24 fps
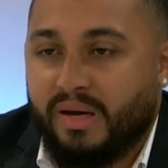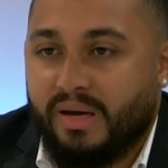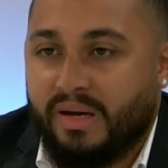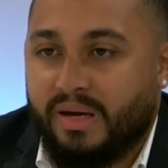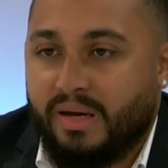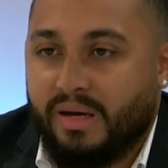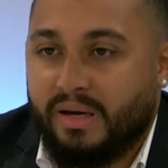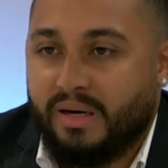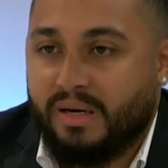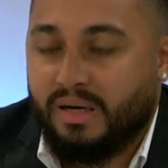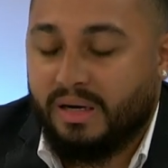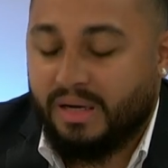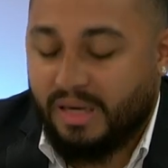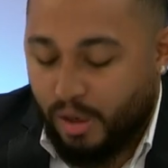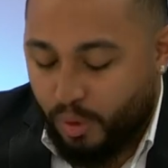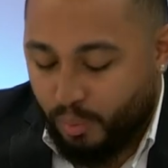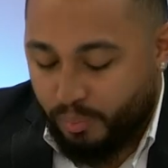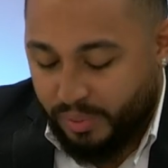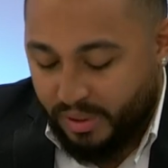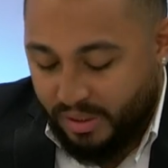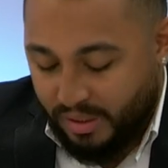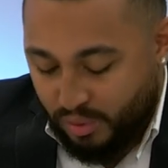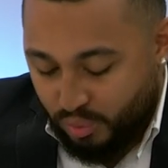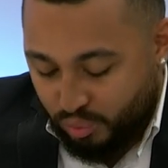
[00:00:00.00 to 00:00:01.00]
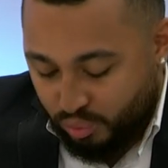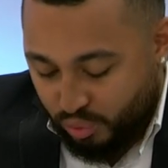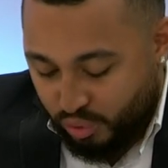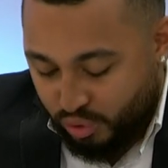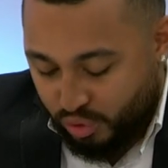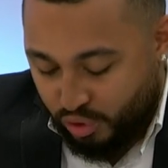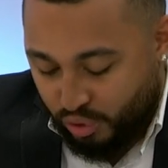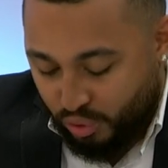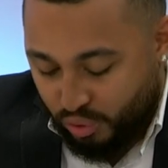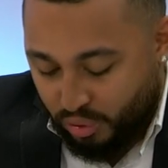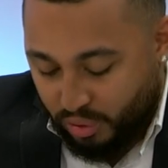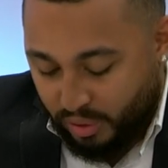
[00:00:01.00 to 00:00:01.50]
É, na opinião do
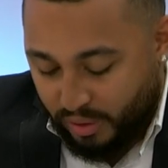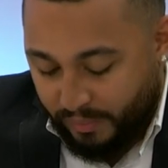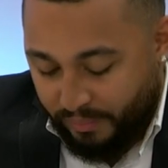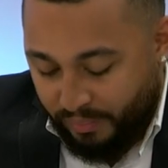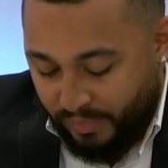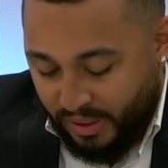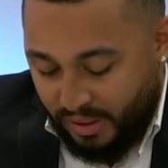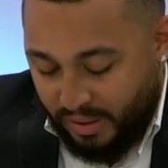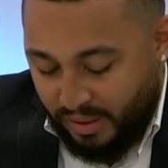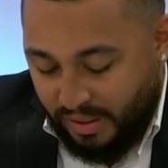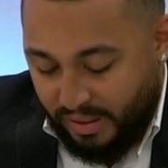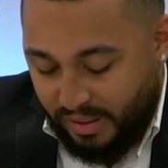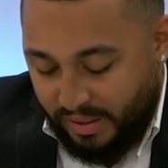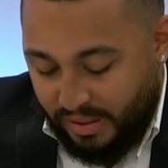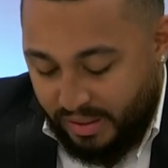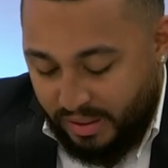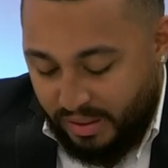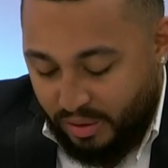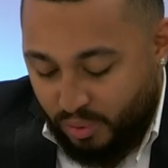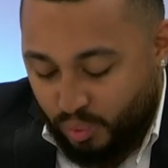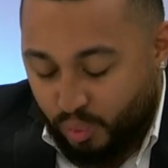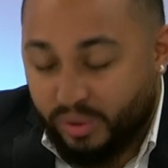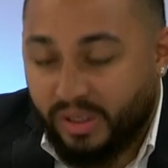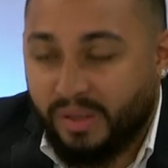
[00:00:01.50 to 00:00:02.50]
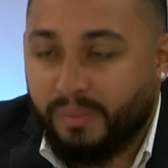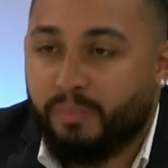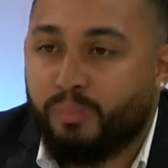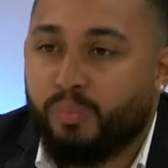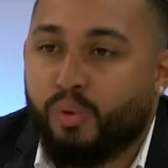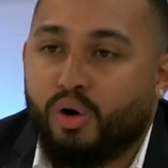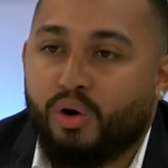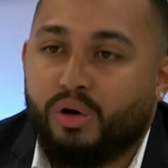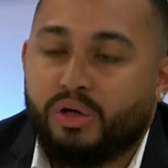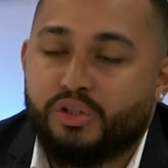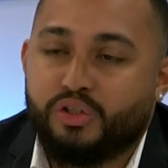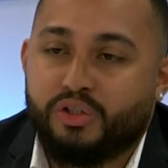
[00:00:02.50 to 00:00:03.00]
senhor, é, o que
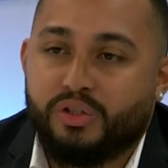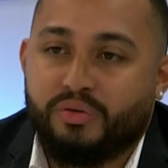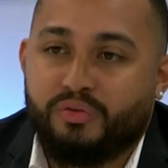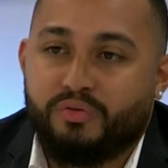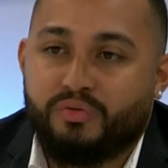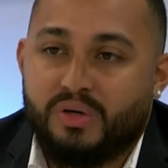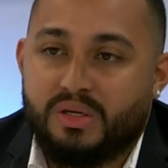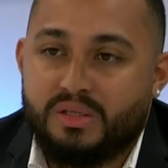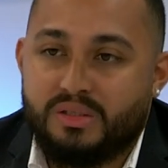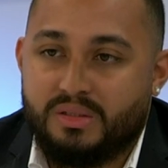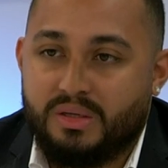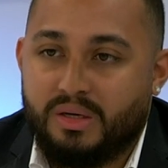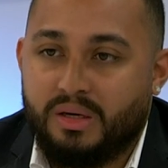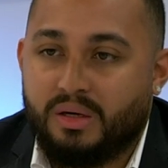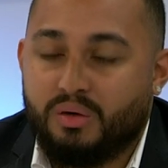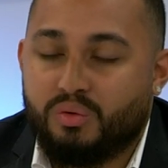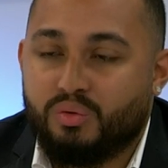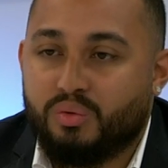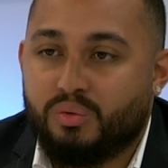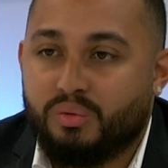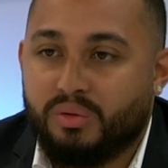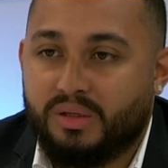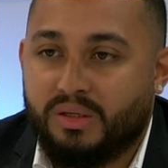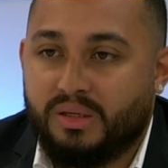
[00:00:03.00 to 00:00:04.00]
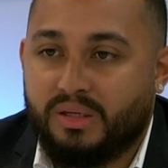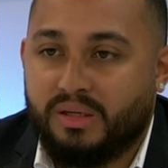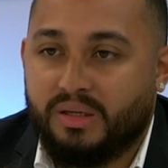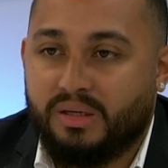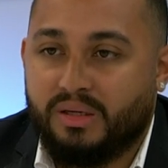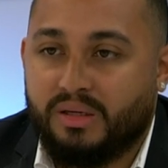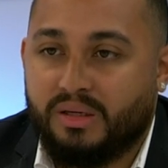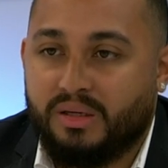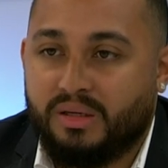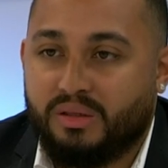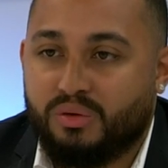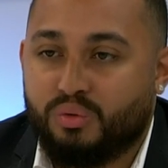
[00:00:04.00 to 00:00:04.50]
pode fazer com
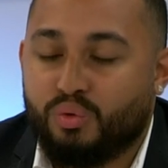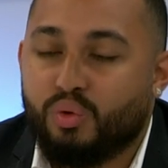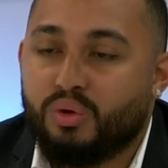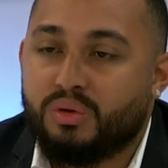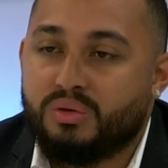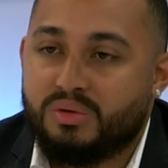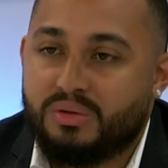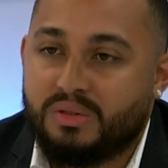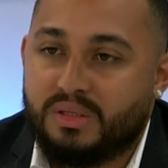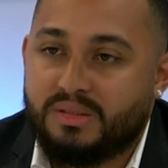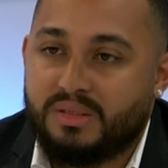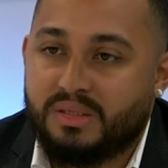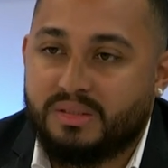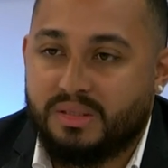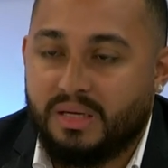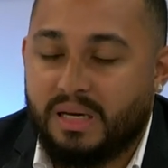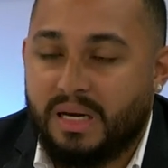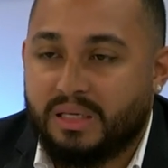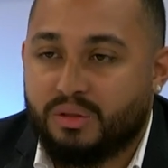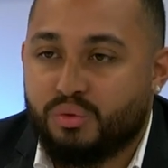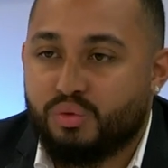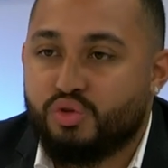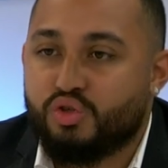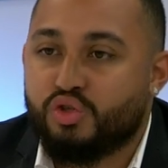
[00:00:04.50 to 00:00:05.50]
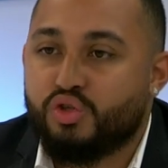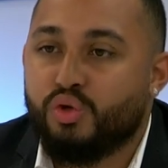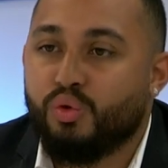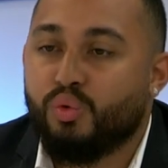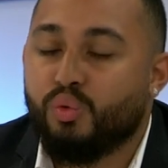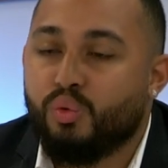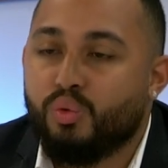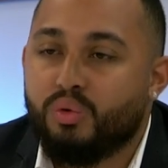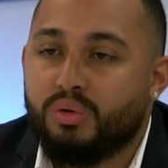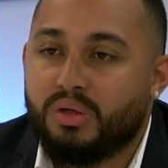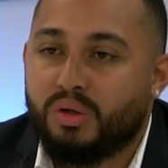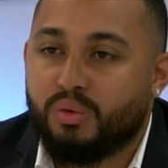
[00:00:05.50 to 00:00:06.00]
que todos esses lados se
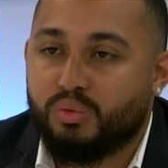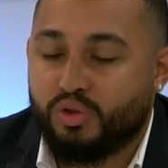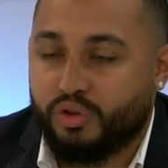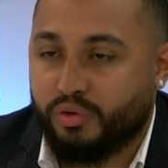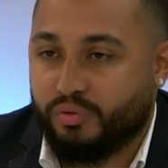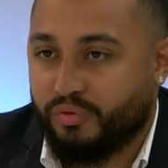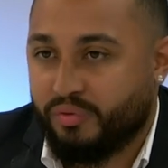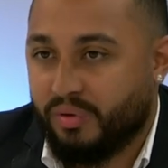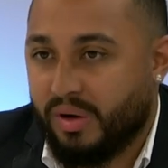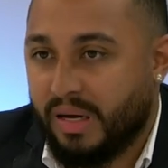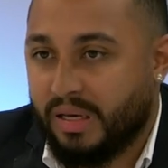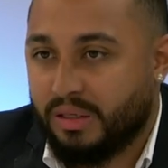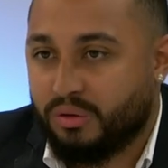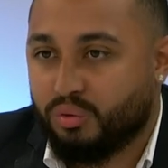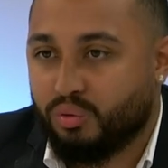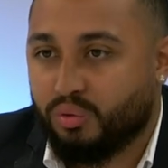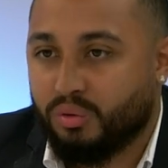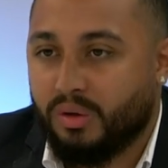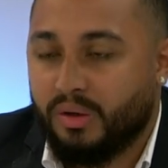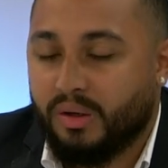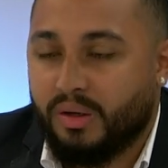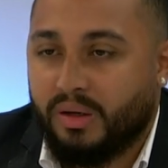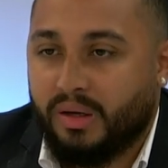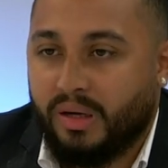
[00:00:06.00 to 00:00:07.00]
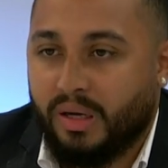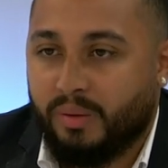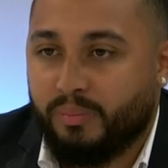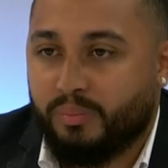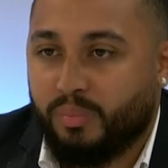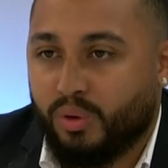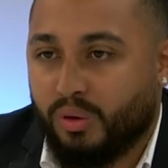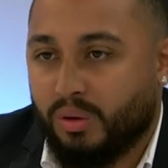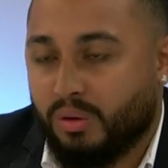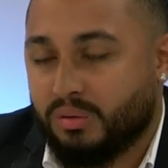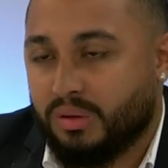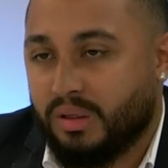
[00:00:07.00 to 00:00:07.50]
unam de fato em
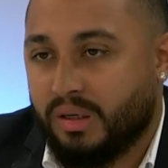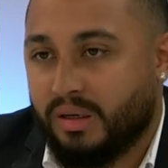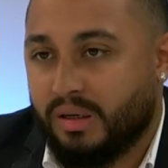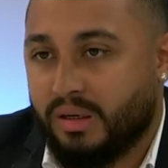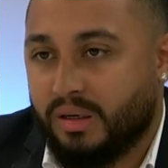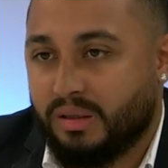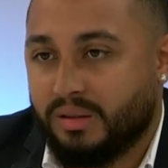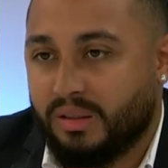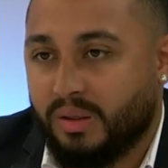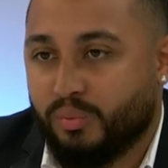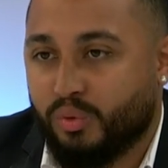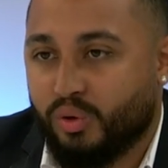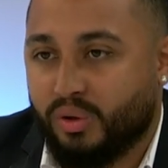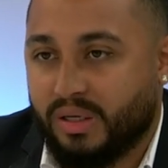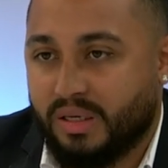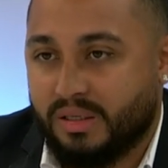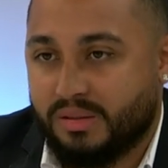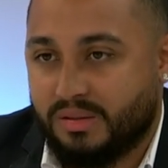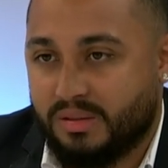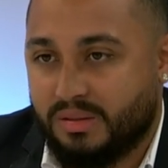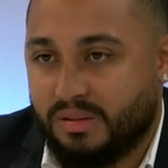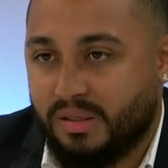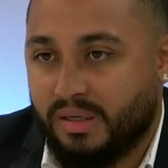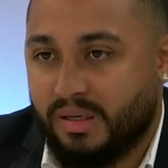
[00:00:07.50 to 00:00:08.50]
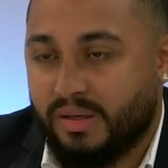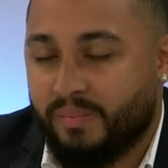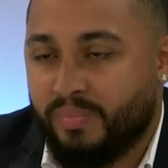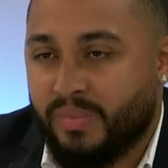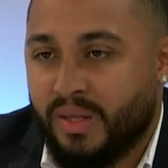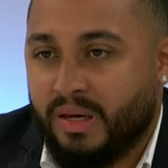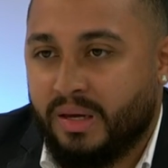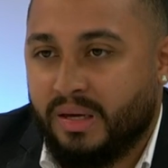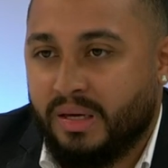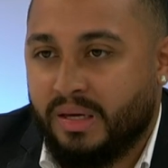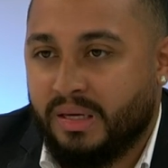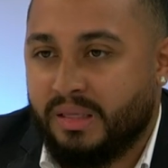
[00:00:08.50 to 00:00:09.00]
prol da democracia?
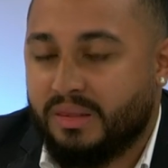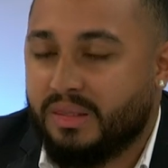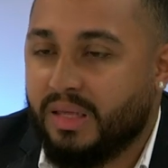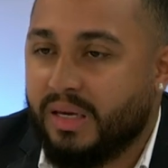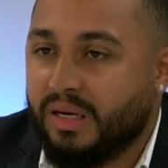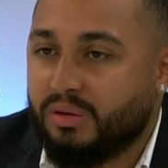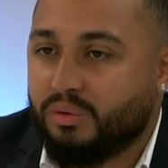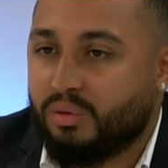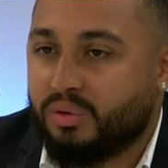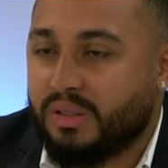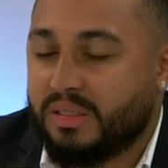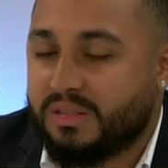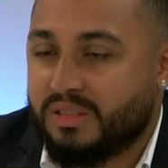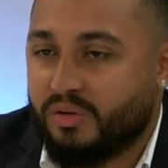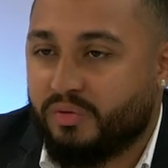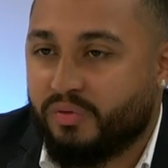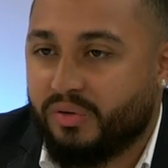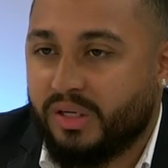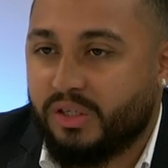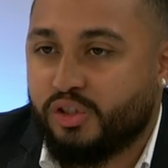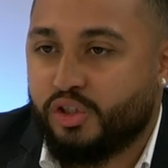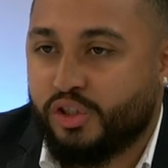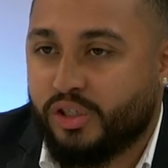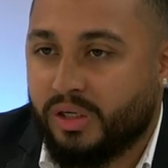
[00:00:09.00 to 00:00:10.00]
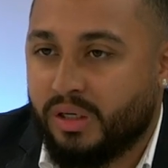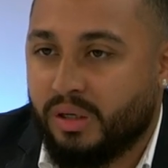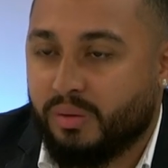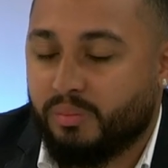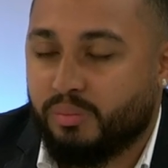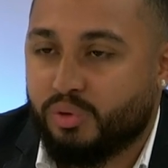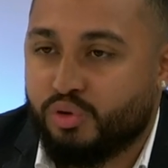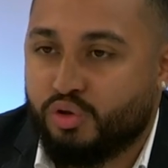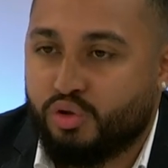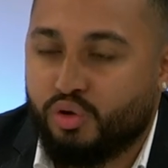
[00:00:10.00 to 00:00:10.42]
E dentro dessa frente ampla, o